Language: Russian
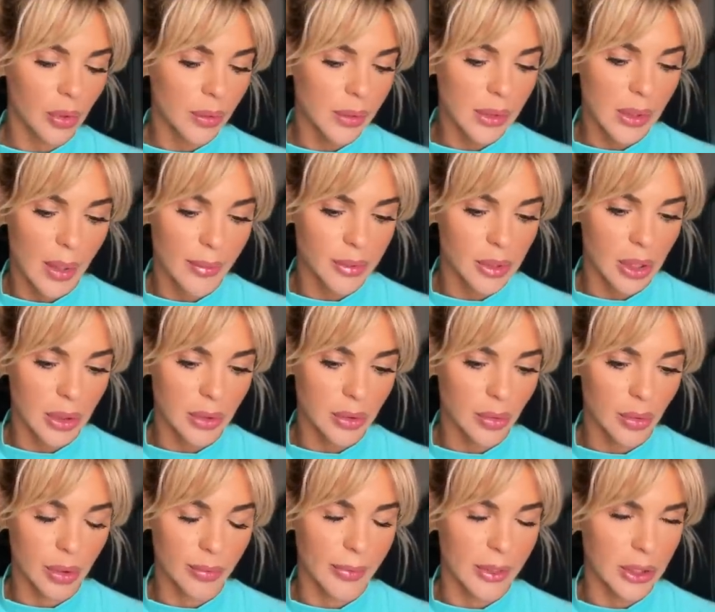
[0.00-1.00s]
он с ней общается,
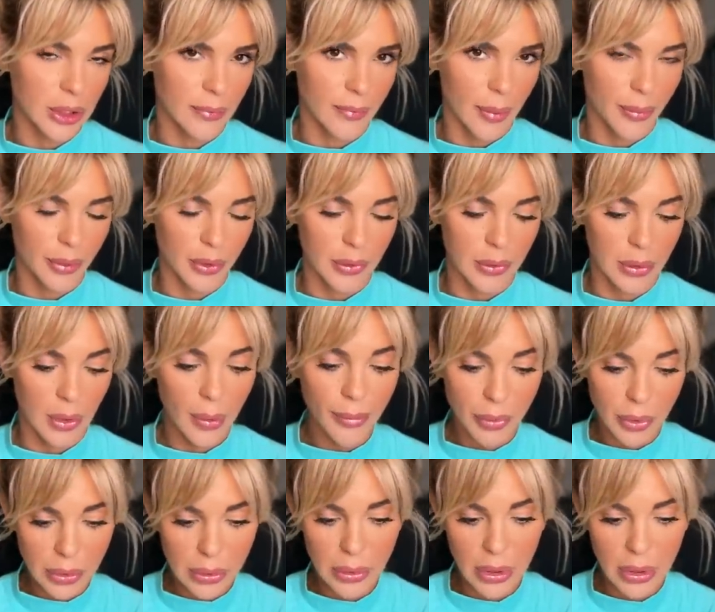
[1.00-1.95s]
тоже большие вопросы. Да, просто